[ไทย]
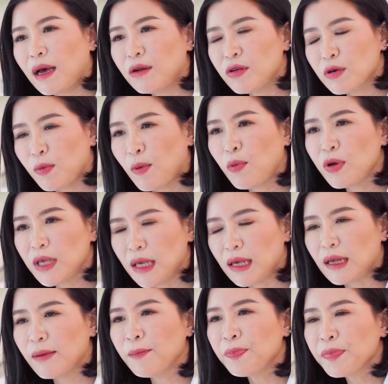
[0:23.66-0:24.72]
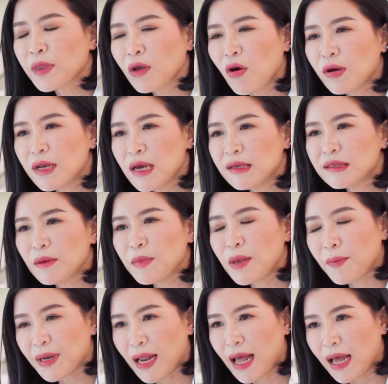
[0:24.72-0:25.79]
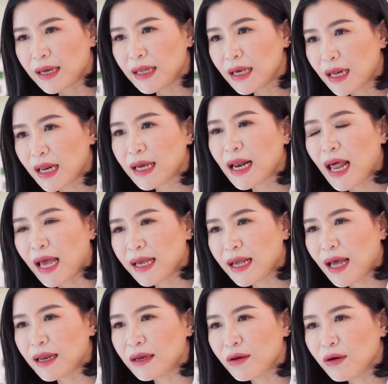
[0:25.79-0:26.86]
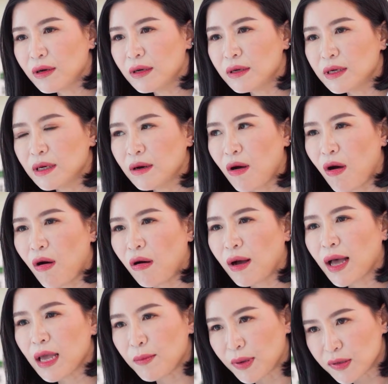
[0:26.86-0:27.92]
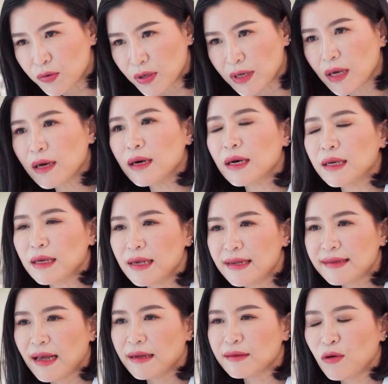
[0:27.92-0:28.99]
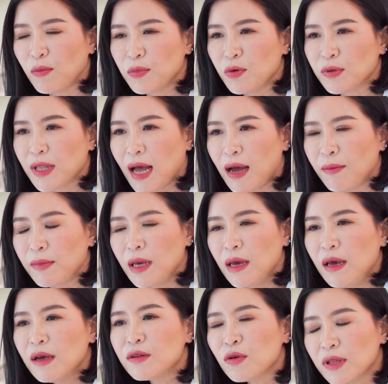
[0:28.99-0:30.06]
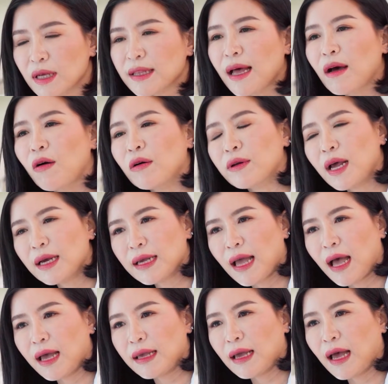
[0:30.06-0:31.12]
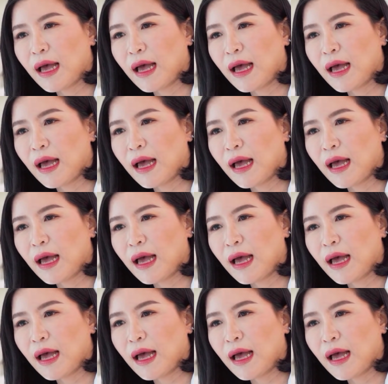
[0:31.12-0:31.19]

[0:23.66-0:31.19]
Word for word: นะคะโดยเฉพาะผู้หญิงก็น่าจะมีปัญหาที่คล้ายๆกันก็คือเรื่องของไขมันส่วนเกินที่สะสมอยู่ตามส่วนต่างๆของร่างกาย